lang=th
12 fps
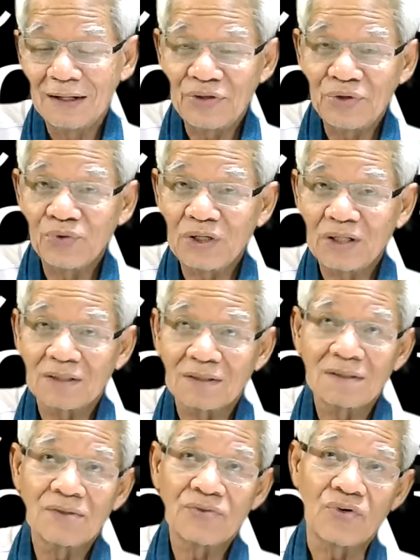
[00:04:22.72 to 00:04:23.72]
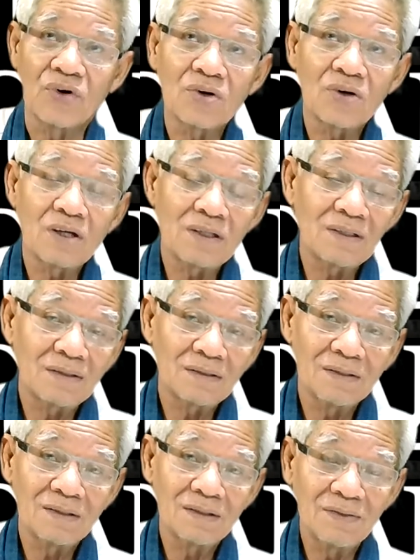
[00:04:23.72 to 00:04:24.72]
อายุเนี่ยสองร้อย
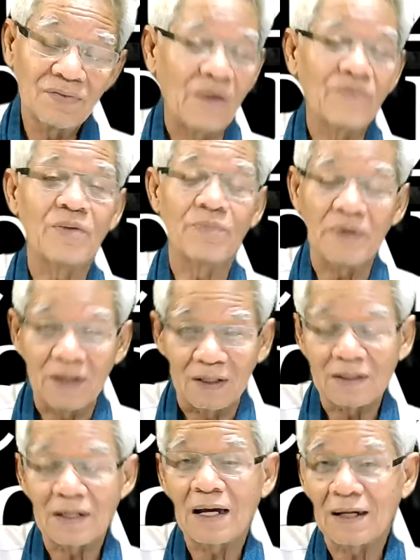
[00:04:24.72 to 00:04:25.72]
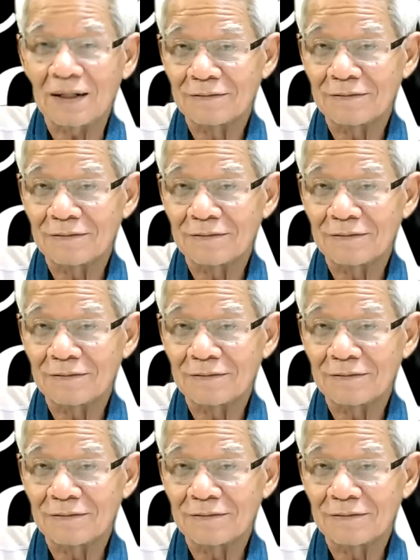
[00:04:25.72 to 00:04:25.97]
สามสิบปีเห็นจะได้